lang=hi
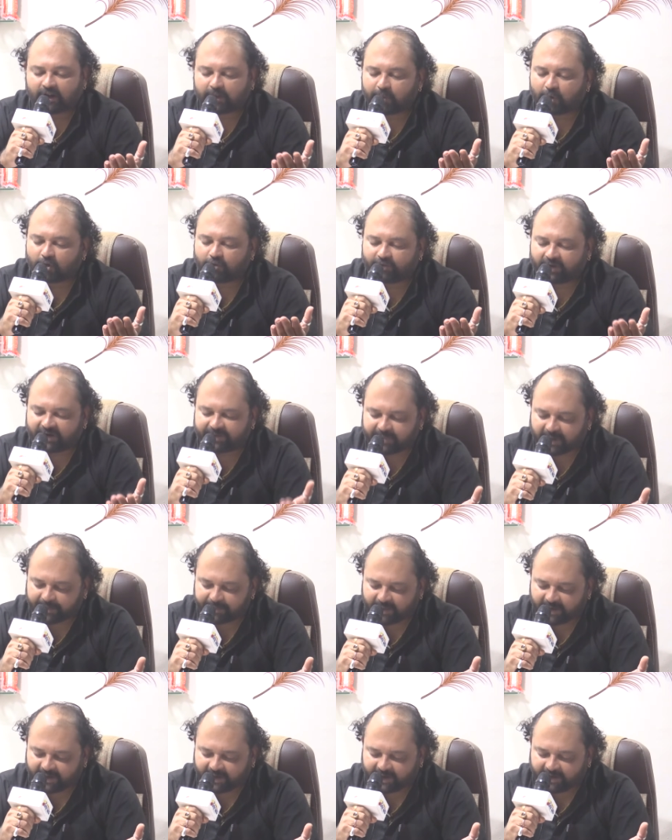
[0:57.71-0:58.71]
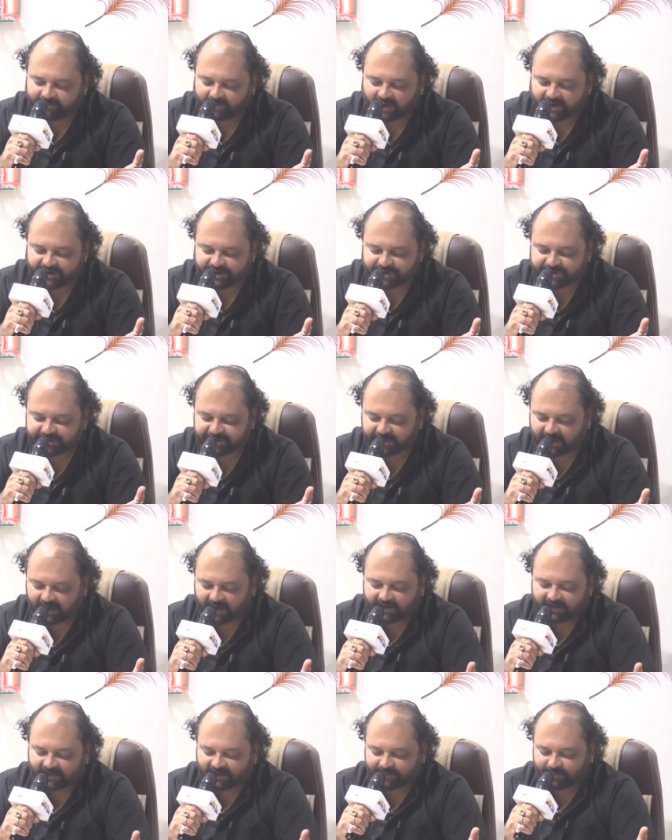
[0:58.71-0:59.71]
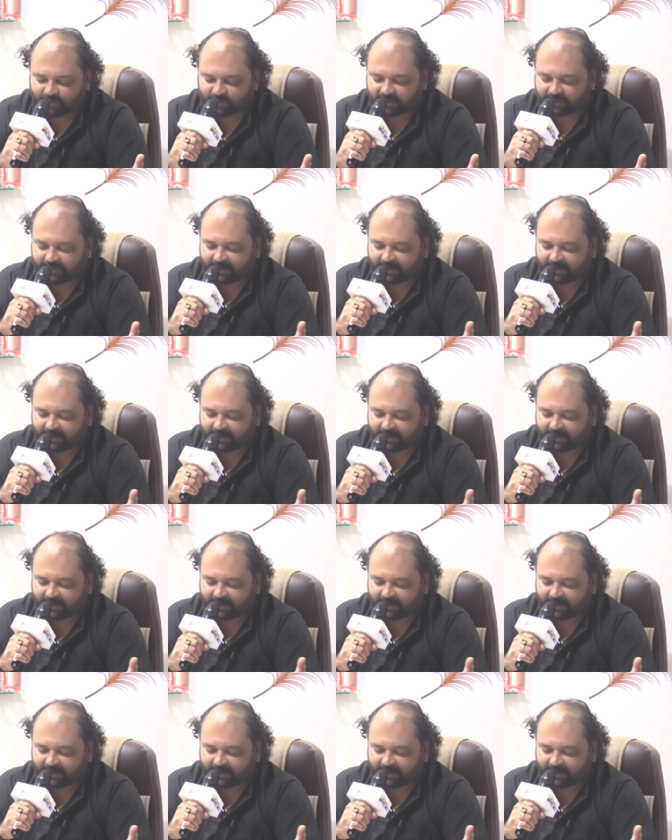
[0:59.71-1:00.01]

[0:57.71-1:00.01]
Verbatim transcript: नमो वै ब्रह्मणे वासिष्ठाय नमो